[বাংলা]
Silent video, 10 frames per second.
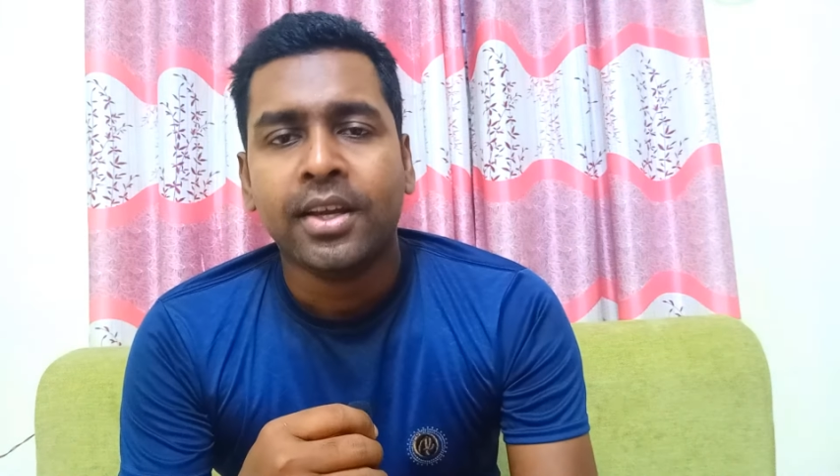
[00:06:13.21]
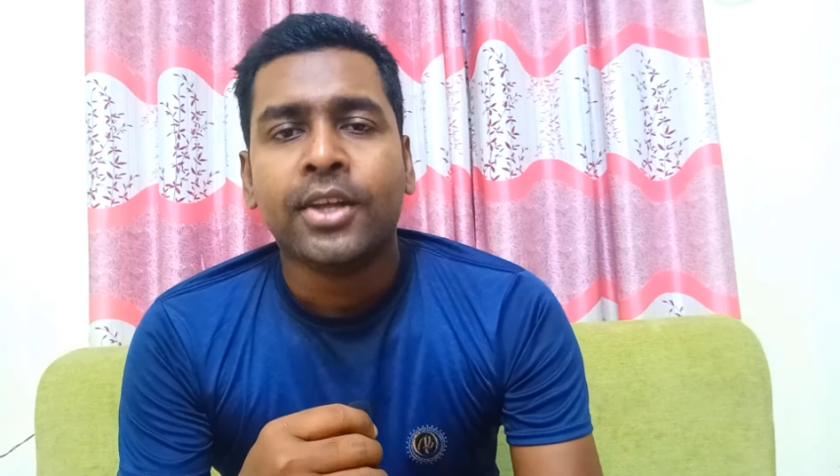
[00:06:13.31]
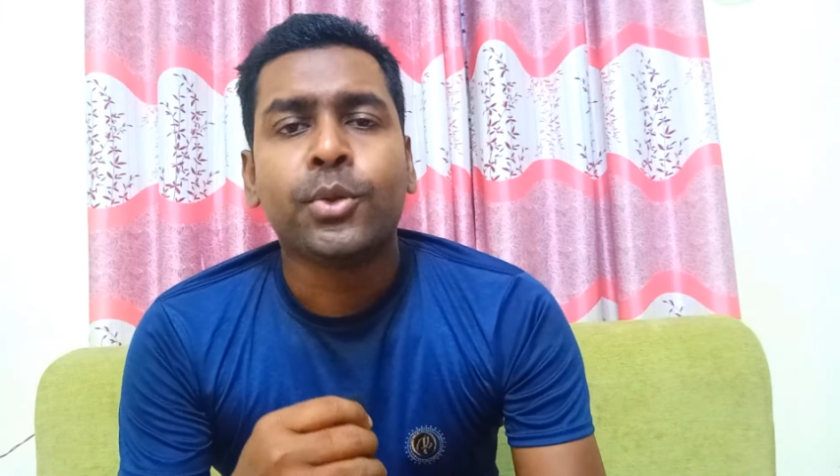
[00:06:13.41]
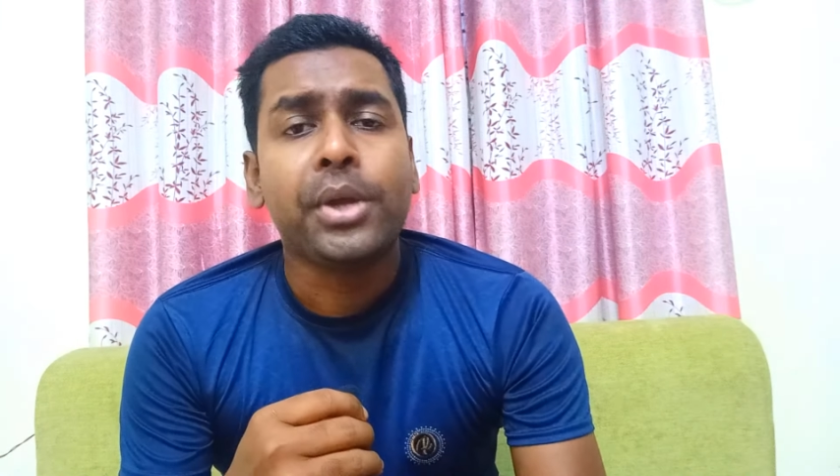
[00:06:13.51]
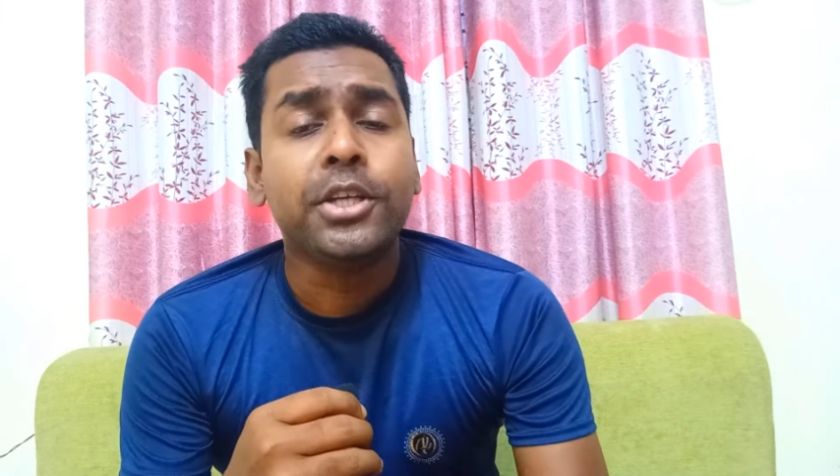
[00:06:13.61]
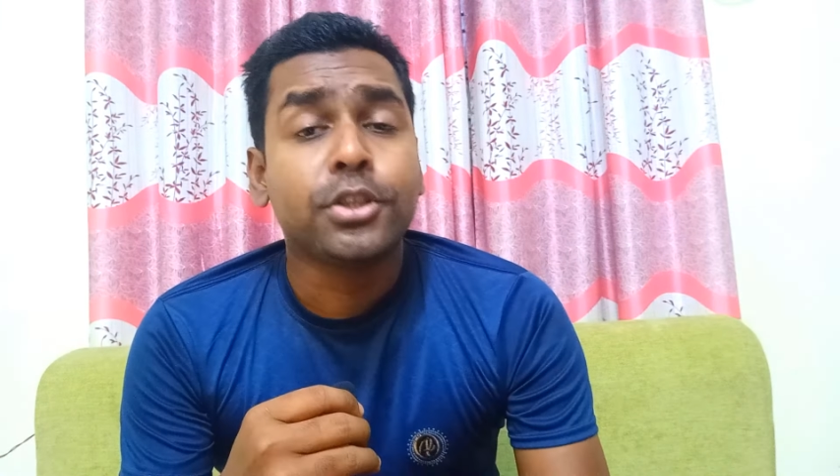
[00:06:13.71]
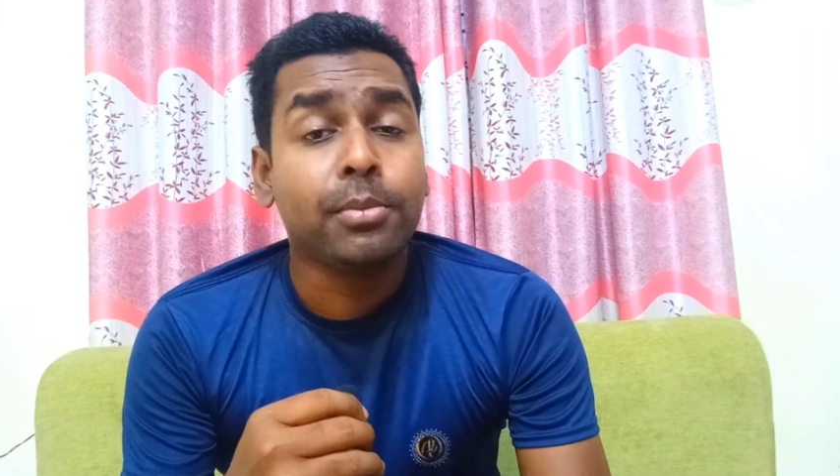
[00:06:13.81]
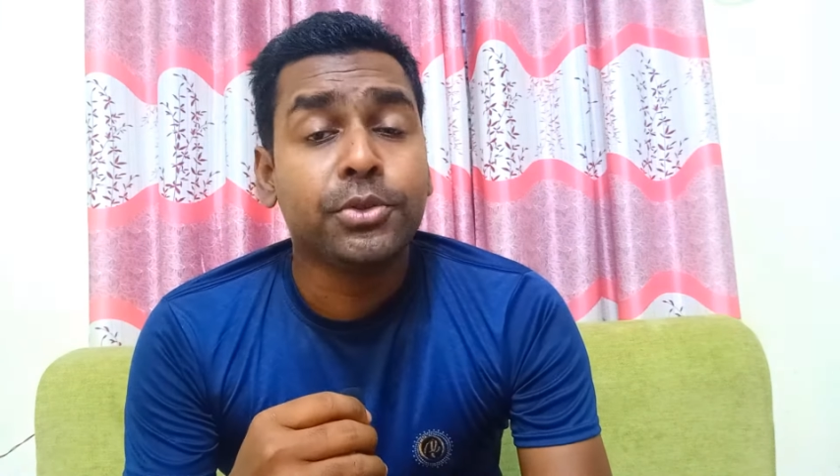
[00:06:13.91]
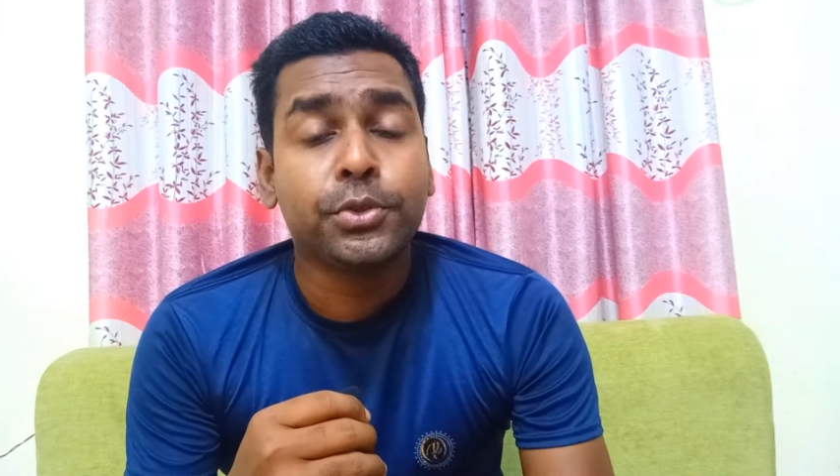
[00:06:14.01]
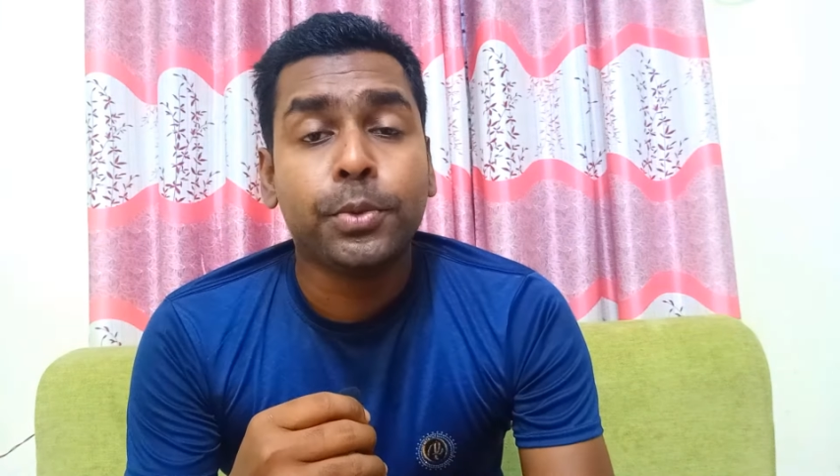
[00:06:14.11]
তো এই
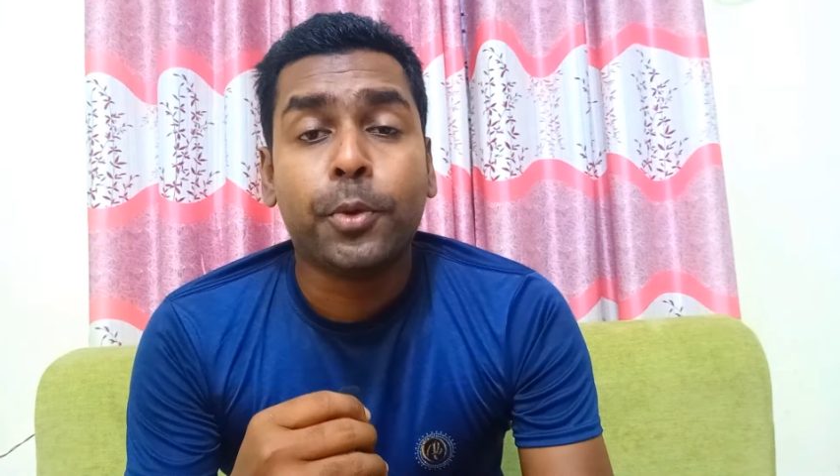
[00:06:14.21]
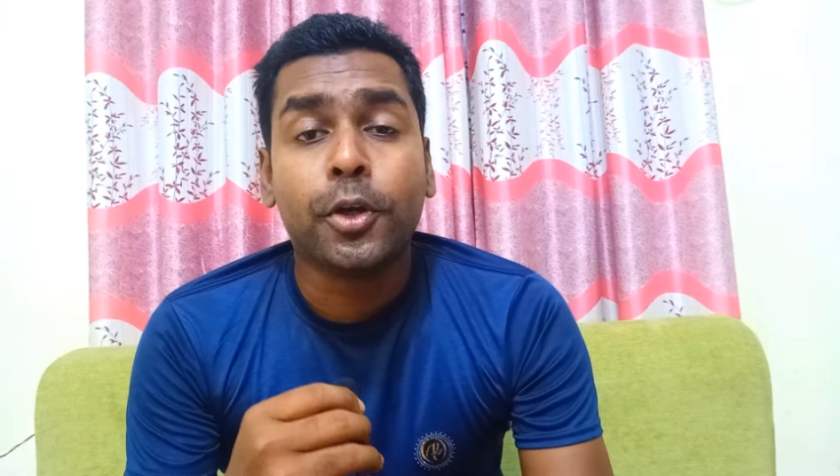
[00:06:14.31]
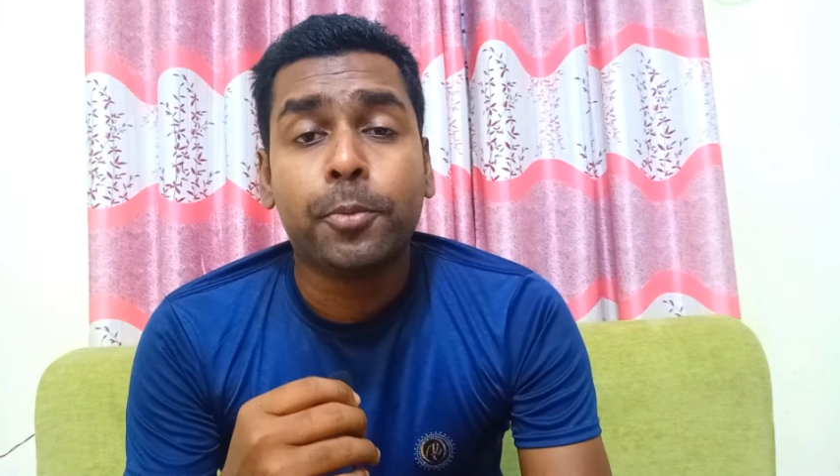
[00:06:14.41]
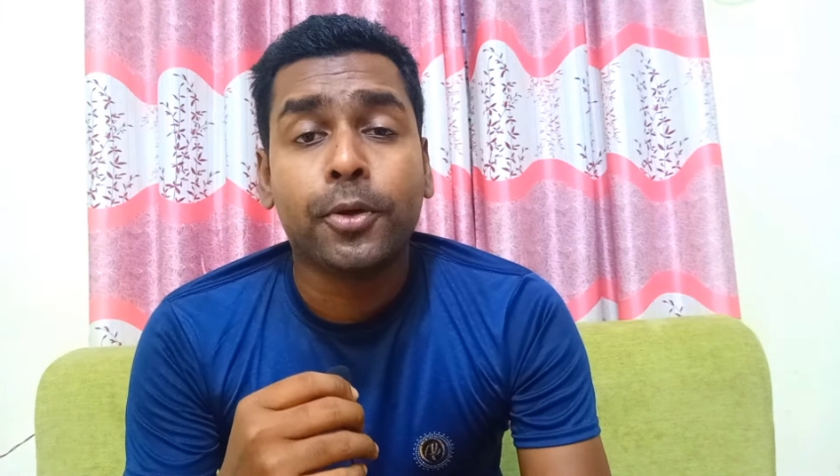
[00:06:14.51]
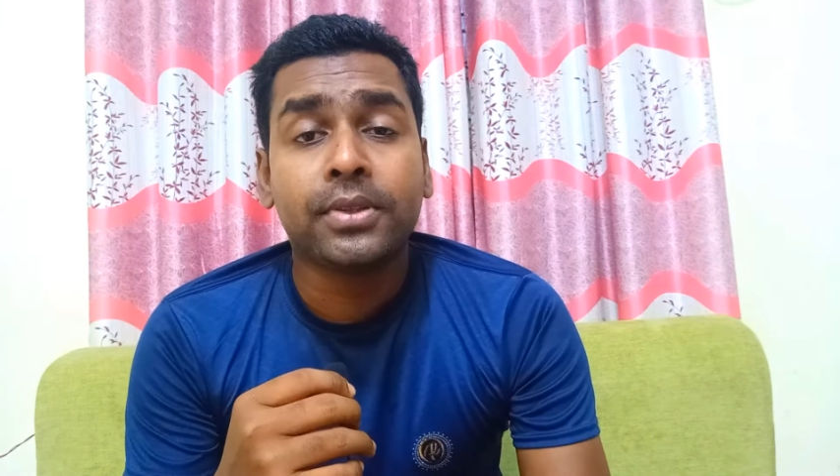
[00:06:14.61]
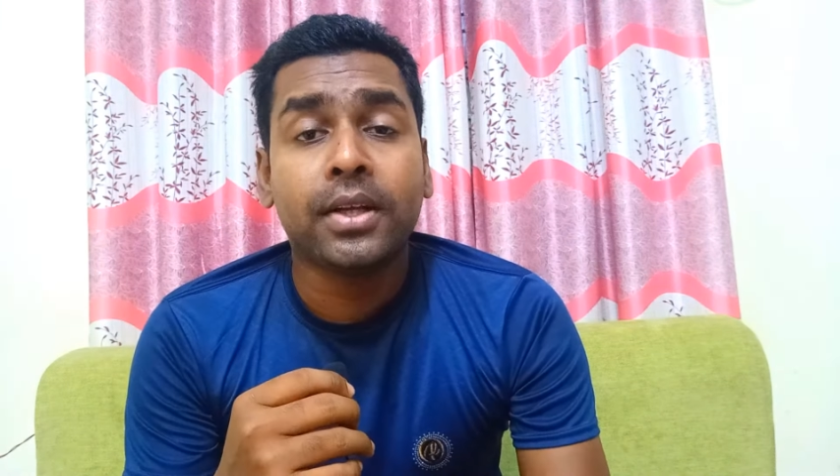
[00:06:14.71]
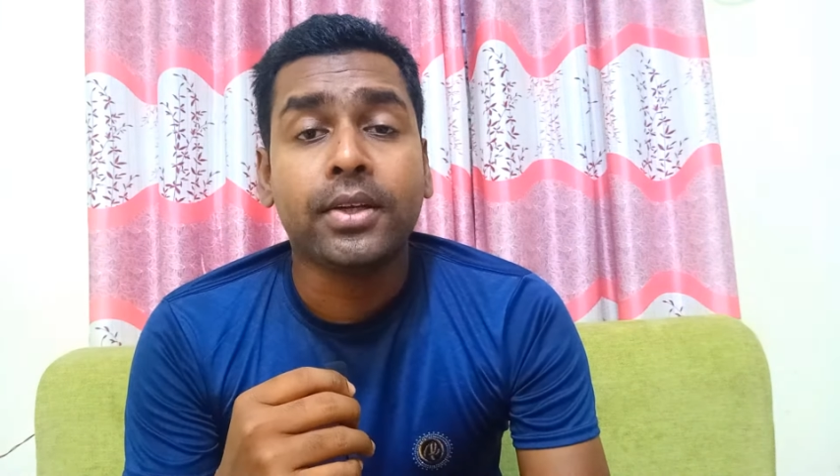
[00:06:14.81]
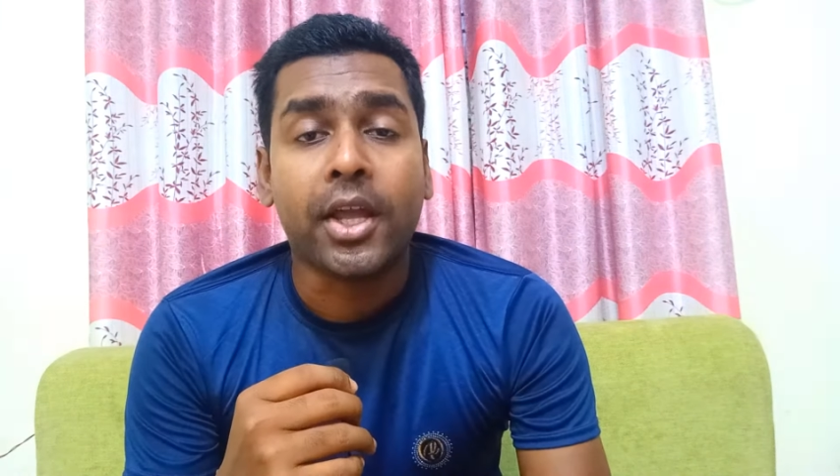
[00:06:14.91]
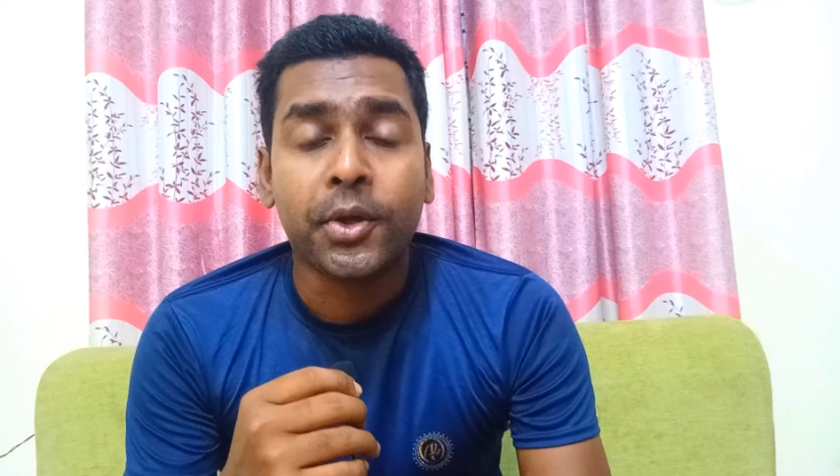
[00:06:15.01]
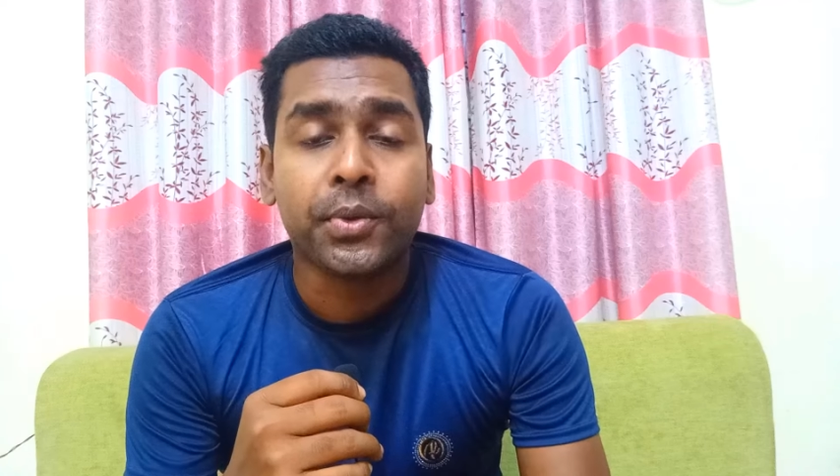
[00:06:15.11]
সমস্ত বড় পর্দার
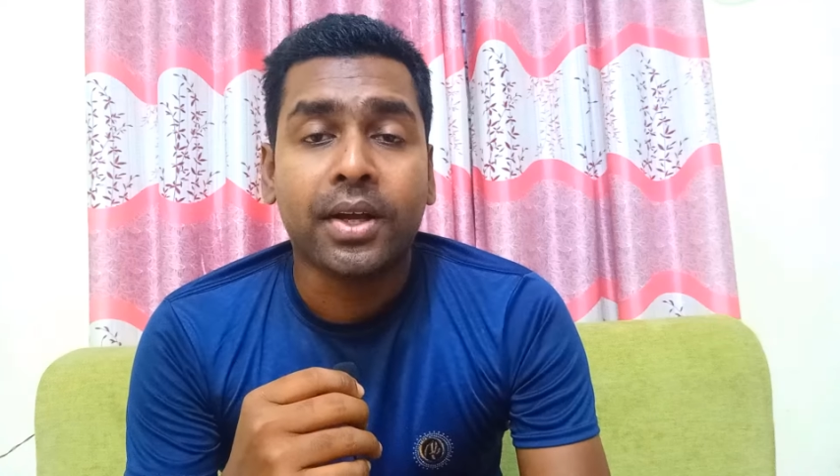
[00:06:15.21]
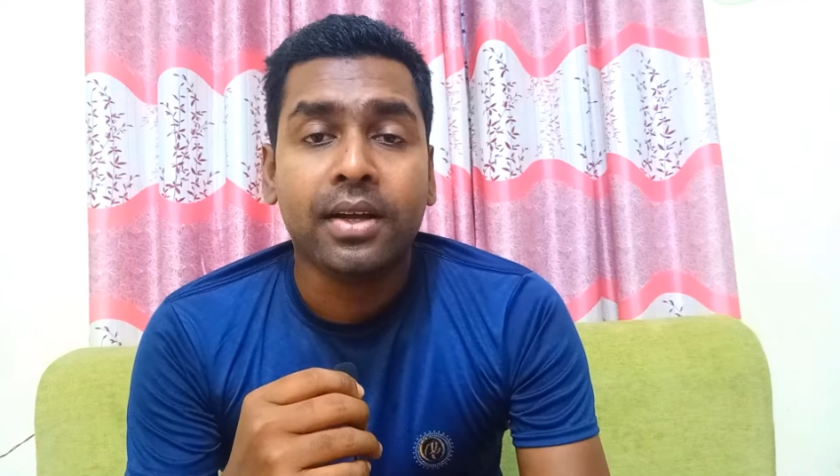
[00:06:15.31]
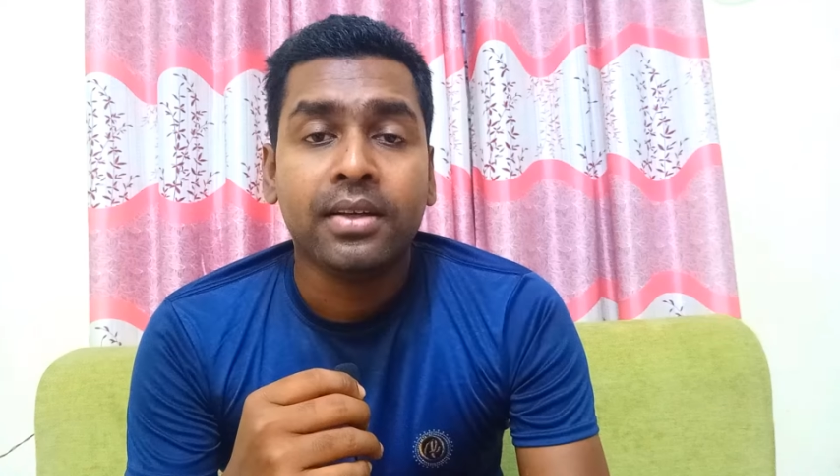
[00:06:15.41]
নায়করা